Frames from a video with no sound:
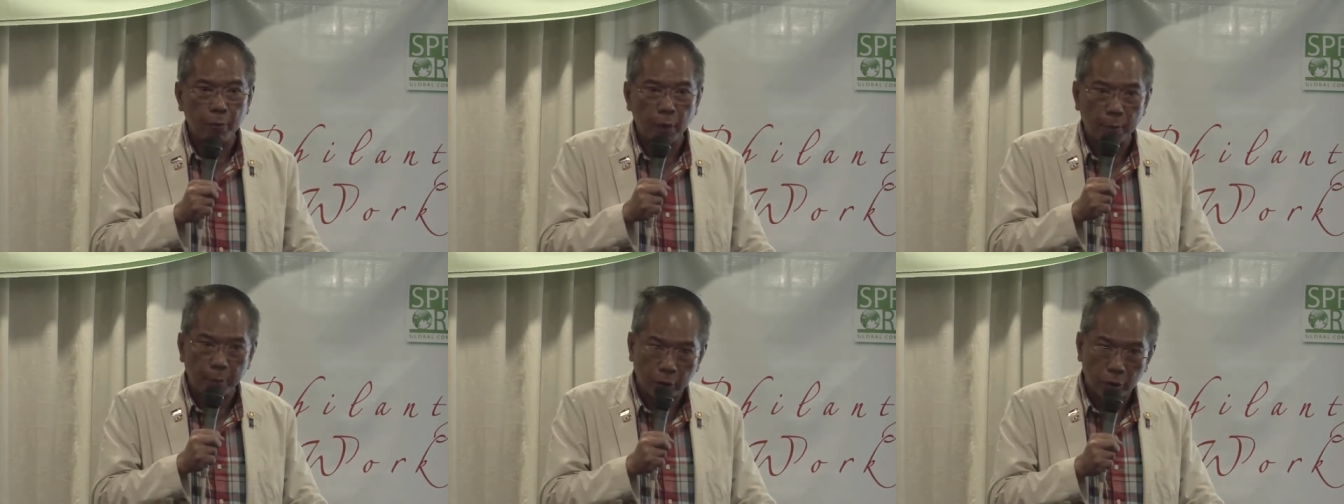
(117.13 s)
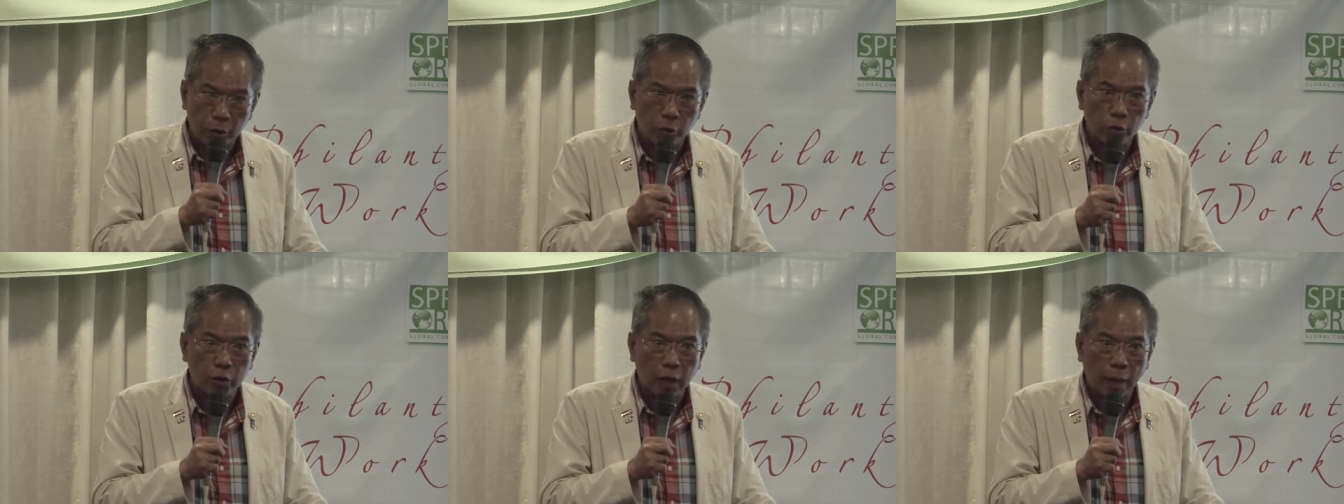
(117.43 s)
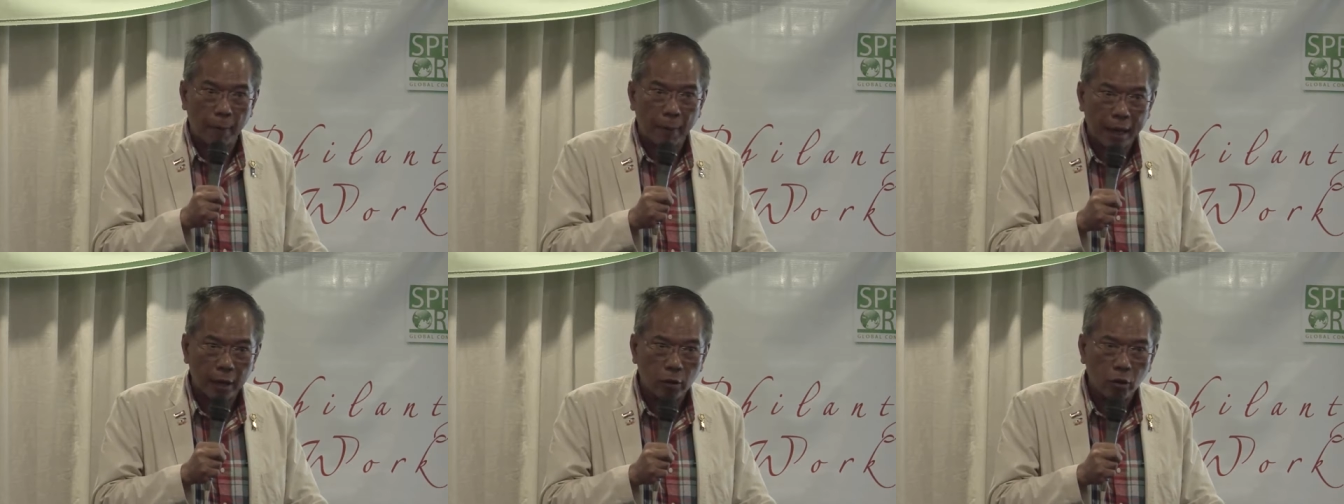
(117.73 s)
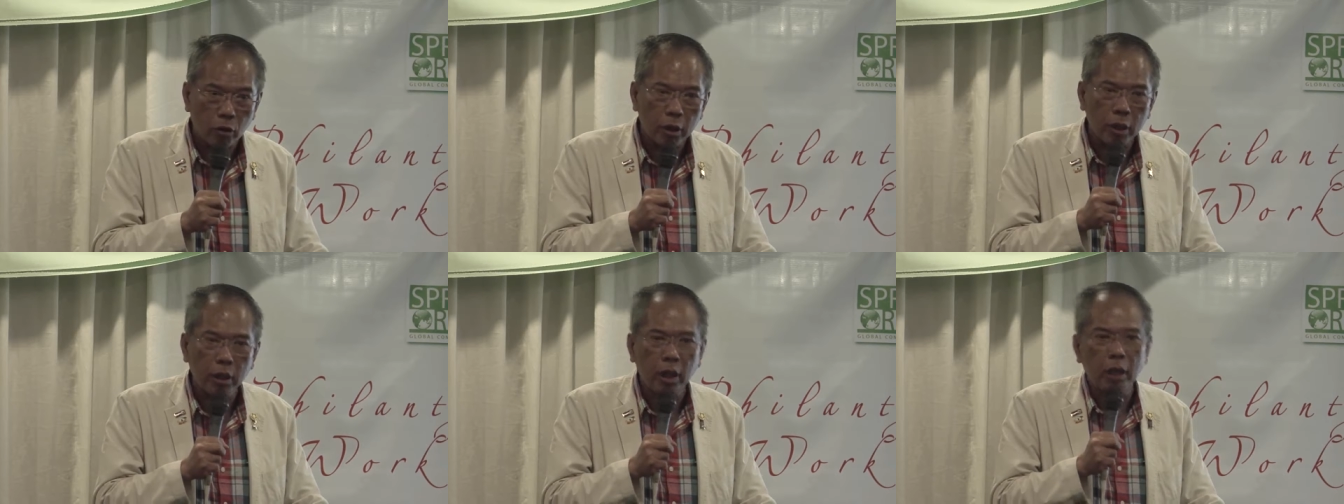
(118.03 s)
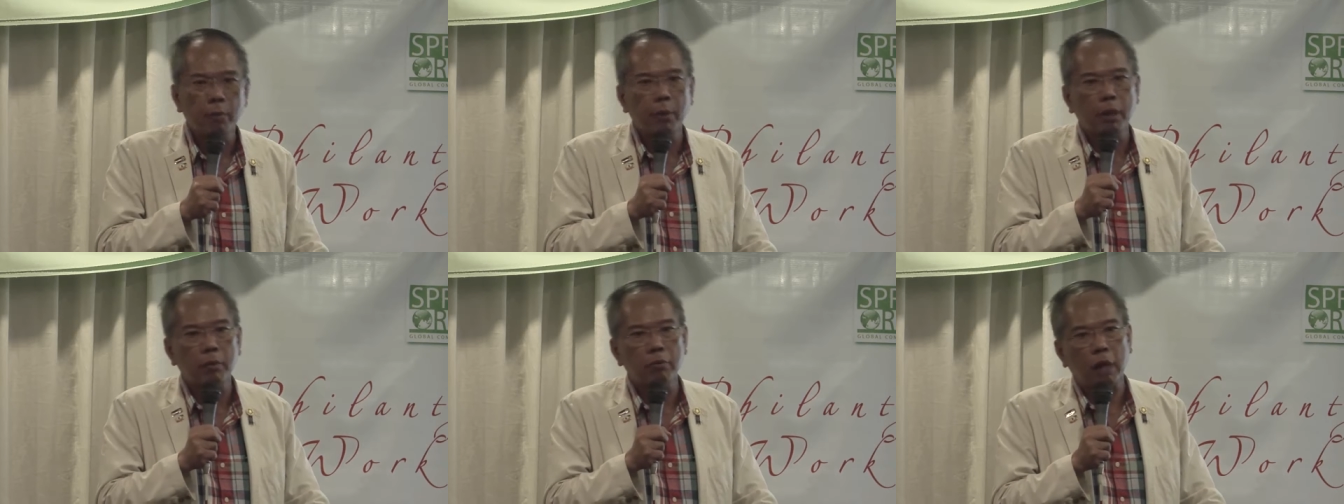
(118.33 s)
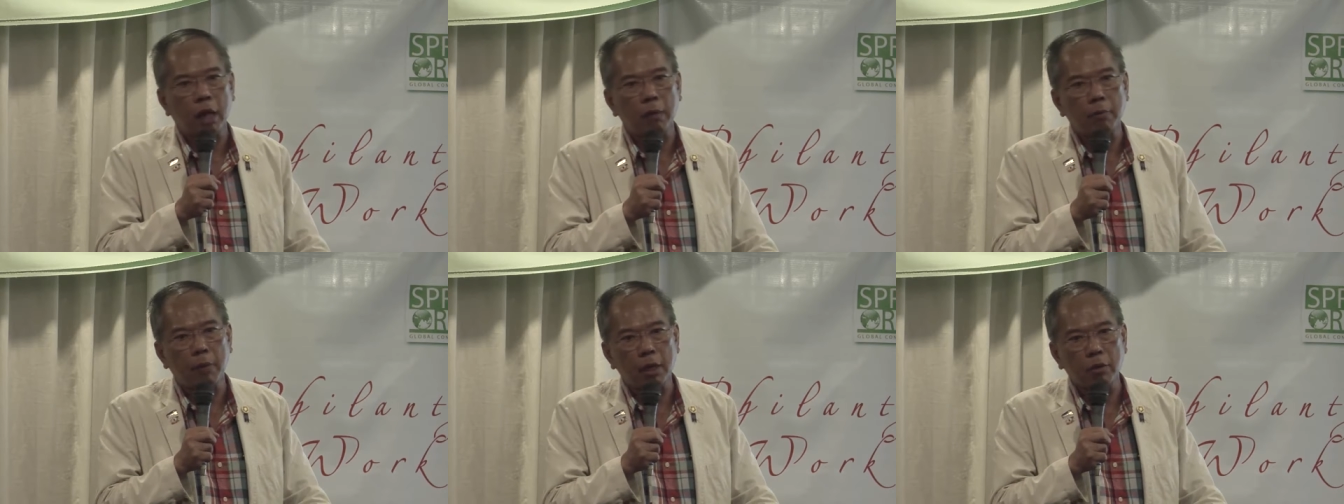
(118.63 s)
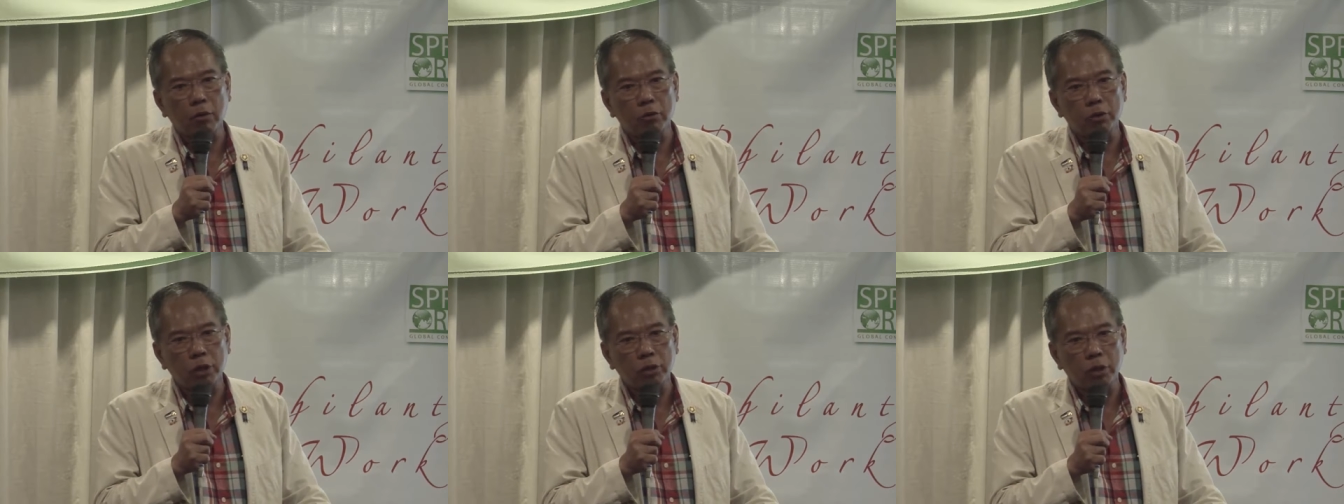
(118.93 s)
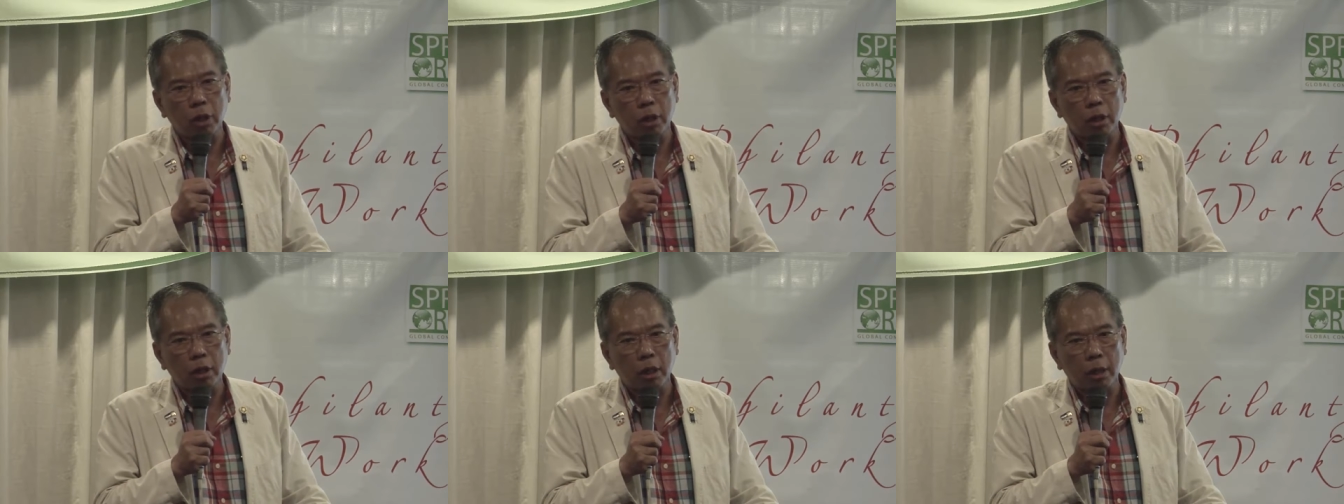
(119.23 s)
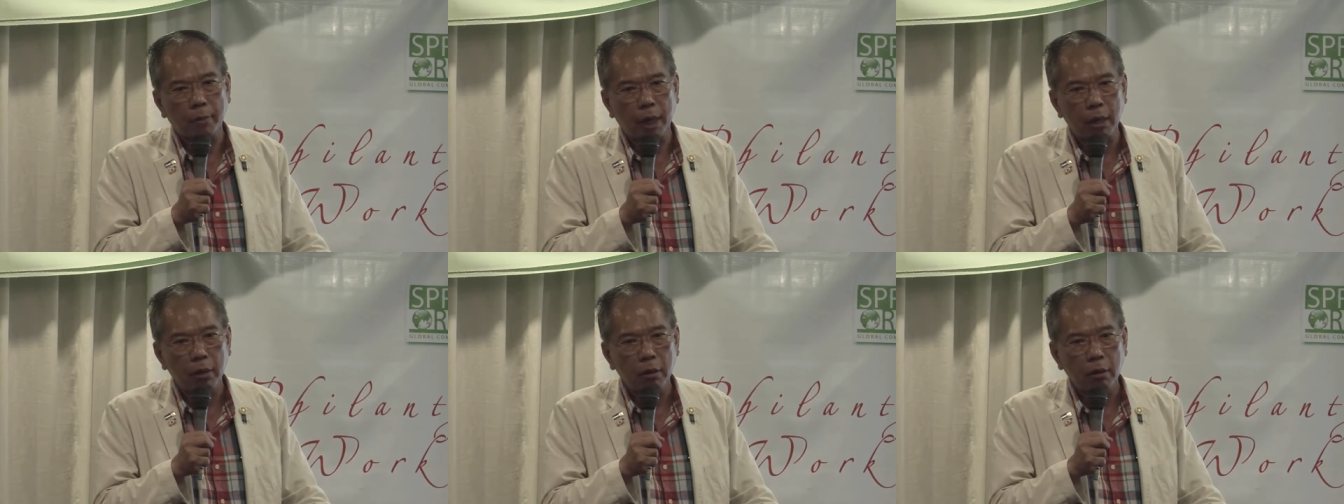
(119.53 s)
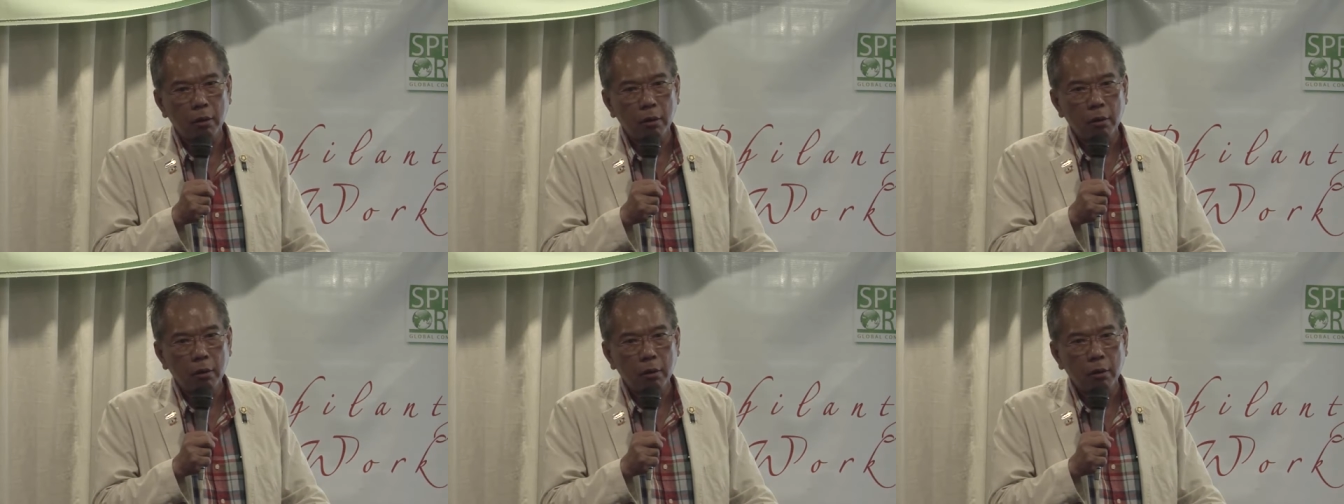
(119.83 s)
pa po yung kamay ko, hindi naman tama yun, sister, hindi ba?